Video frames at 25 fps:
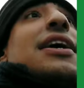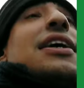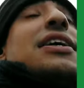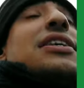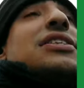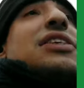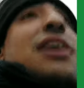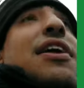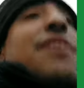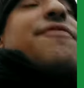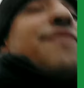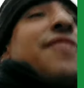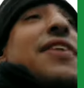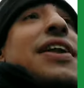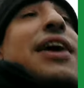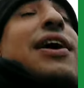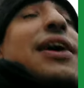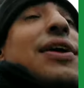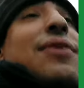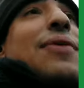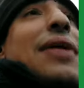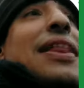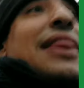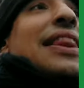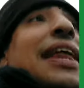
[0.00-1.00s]
Servirà
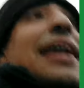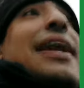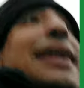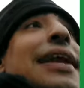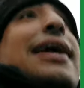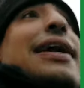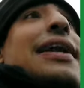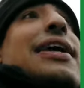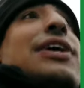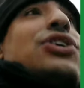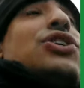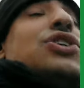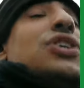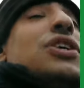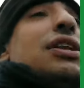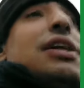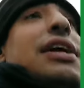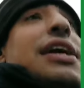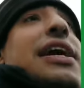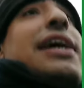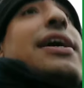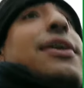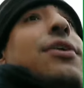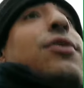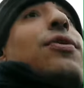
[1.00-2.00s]
una ternana
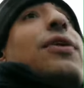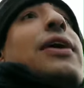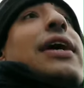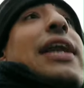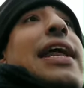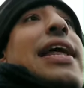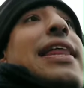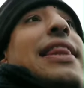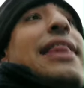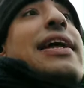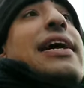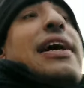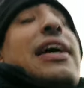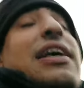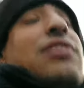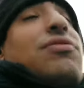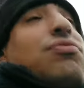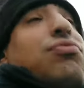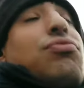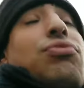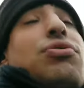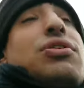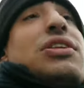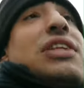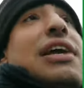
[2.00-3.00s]
cinica e concreta che
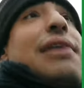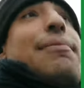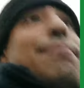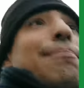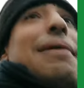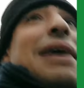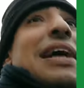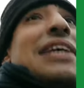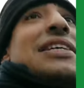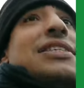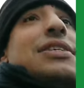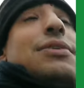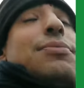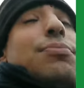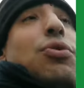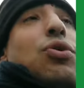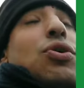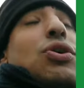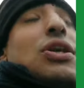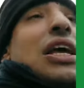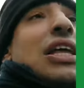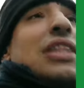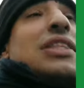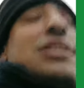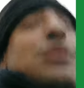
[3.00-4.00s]
sfrutti al massimo
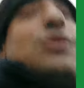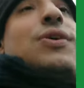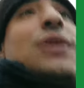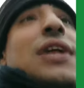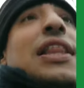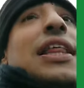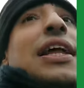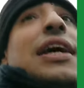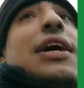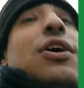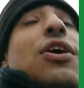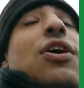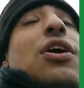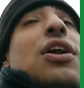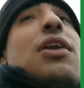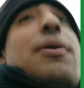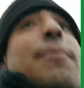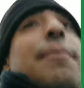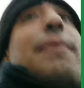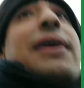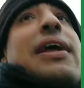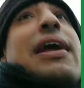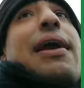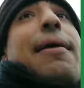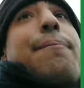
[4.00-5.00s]
ogni azione da gol
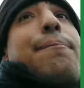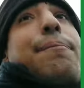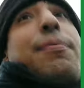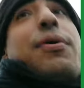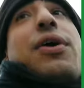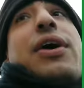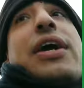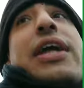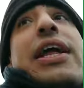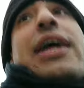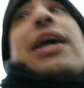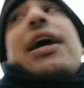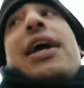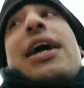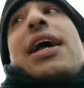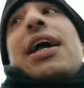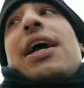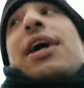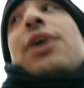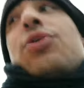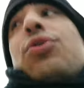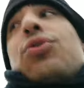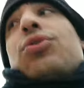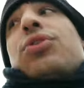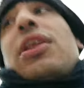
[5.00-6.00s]
perché poi
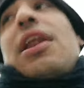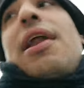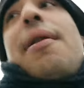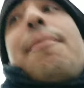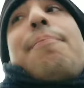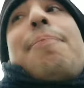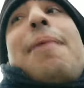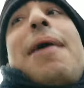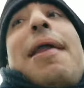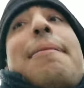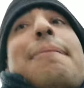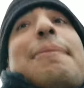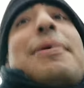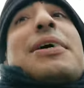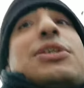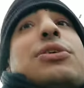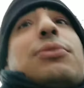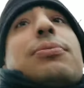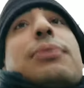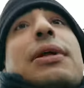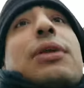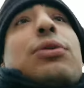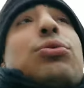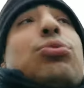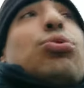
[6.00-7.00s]
contro il Parma
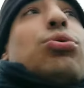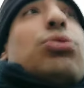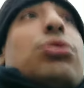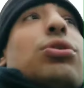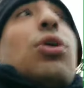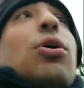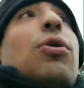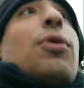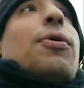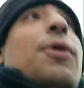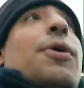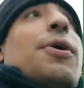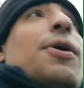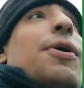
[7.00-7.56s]
soprattutto